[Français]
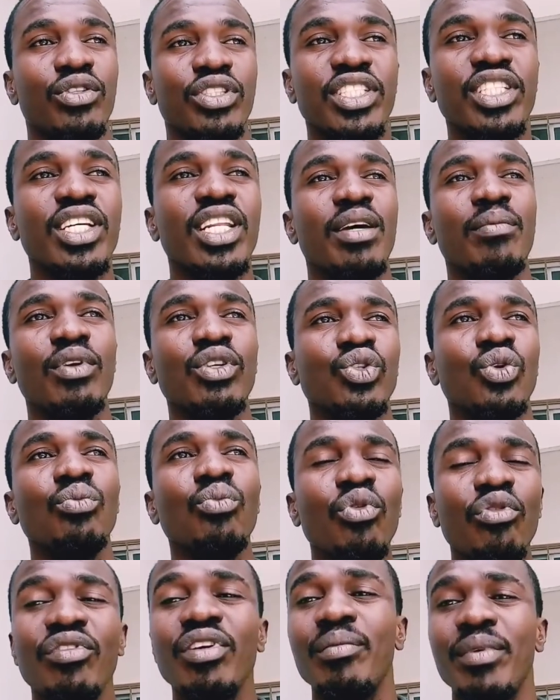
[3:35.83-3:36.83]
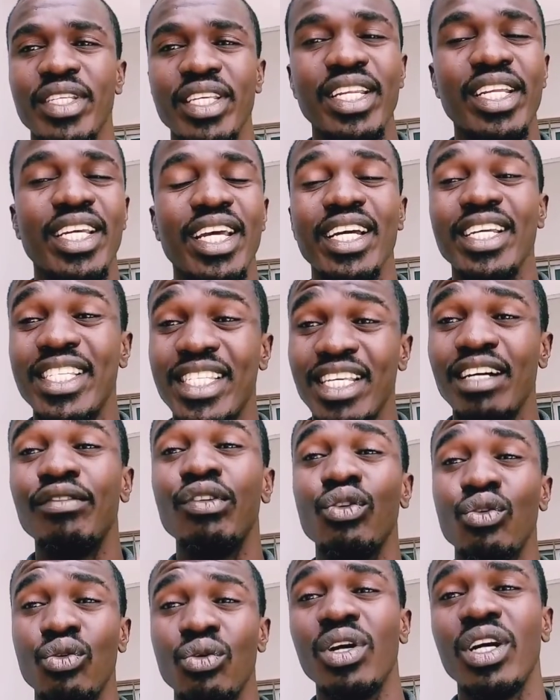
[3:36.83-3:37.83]
on dit que les Blancs sont mauvais, mais c'est des gars qui savent
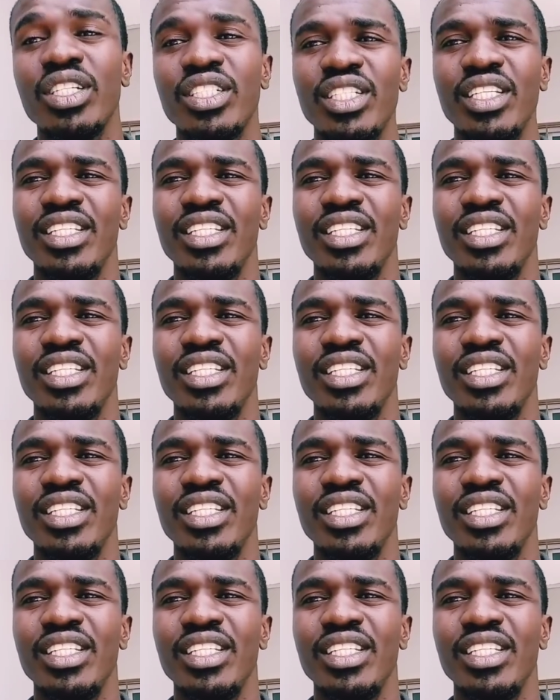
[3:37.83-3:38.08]
encourager,